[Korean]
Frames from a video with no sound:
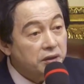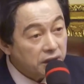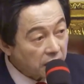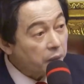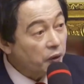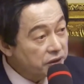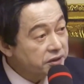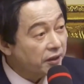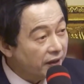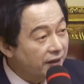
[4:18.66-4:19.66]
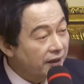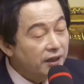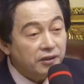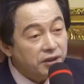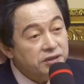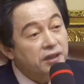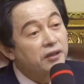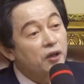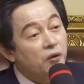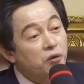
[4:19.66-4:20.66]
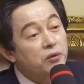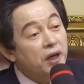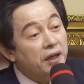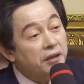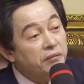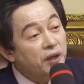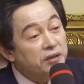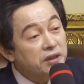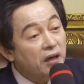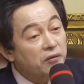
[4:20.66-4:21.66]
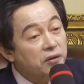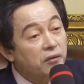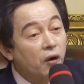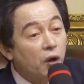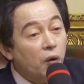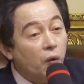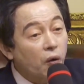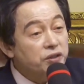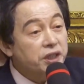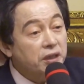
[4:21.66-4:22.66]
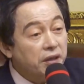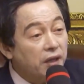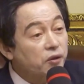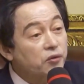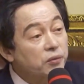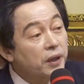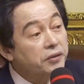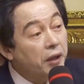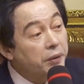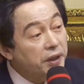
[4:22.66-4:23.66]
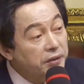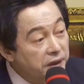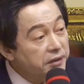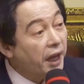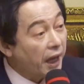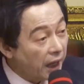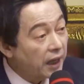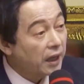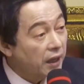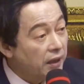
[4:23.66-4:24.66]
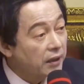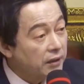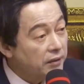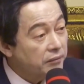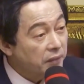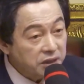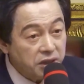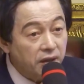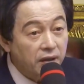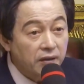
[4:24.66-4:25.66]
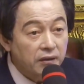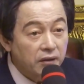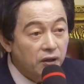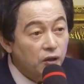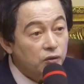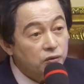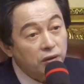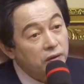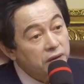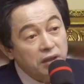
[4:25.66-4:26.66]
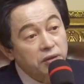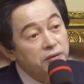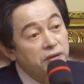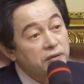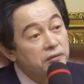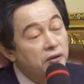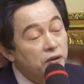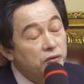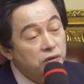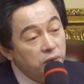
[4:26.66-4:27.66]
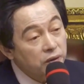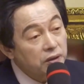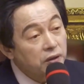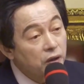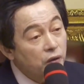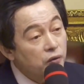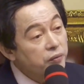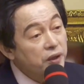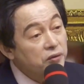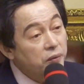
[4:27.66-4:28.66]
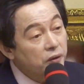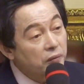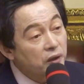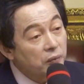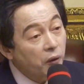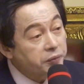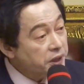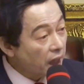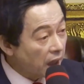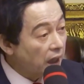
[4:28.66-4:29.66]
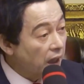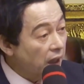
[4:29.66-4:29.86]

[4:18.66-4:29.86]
이게 딱 보이죠. 그래서 국가 혁명당으로 공식 대통령 후보가 돼버렸는데 맞죠? 또 대통령 후보를 국민 후보로 뭐 뽑자.